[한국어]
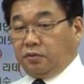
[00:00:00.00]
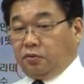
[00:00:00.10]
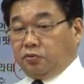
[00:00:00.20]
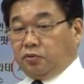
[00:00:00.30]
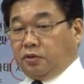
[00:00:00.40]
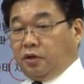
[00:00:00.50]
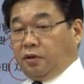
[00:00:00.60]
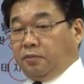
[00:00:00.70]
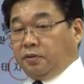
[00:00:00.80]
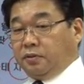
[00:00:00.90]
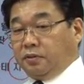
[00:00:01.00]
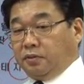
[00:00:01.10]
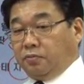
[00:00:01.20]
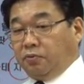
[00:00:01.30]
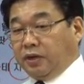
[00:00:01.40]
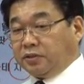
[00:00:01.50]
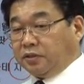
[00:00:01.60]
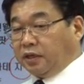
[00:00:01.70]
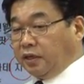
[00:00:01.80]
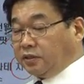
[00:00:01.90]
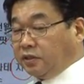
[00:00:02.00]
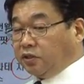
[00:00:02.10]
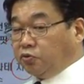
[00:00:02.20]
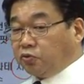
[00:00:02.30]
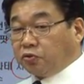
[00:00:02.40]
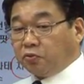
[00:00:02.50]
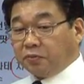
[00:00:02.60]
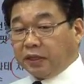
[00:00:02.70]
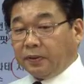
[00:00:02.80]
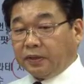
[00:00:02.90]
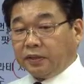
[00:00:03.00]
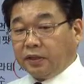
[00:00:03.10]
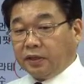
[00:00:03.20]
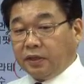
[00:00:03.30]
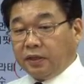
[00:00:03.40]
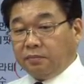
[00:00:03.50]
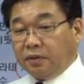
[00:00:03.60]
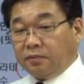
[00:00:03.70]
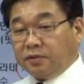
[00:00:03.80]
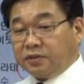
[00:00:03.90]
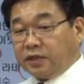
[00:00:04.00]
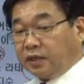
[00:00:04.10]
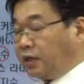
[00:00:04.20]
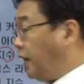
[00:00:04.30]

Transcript: 호주 커먼 웰스 은행에서 2006년도입니다만은 버먼색